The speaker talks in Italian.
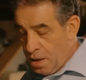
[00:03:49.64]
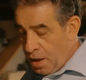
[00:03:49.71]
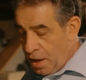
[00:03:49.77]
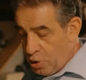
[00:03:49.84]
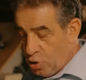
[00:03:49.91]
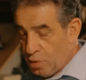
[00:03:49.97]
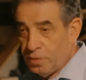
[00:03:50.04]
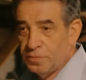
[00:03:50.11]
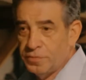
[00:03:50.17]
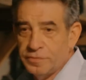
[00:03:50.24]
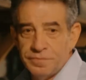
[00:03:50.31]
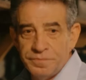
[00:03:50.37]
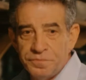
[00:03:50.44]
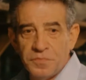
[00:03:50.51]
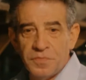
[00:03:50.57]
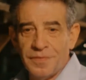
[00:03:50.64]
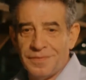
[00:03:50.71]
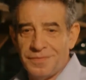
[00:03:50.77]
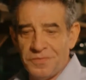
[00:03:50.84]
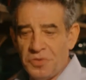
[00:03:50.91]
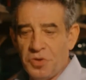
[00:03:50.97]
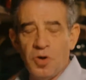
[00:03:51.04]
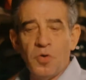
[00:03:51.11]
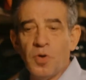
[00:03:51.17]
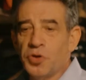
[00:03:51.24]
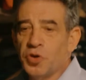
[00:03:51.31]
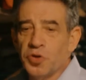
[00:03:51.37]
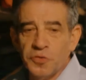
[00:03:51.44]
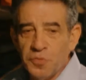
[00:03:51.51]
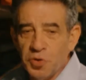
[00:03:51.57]
Ecco, mm, io
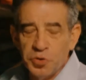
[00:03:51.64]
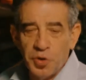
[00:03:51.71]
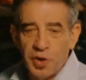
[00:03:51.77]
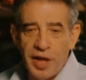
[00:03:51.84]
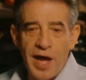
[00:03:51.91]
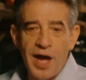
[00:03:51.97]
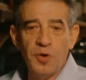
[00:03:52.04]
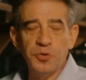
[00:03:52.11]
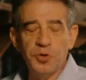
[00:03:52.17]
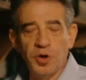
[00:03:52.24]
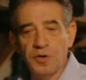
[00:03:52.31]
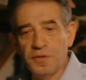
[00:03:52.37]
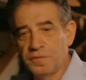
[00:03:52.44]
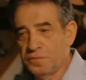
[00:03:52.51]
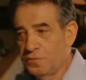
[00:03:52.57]
quando smonto le auto,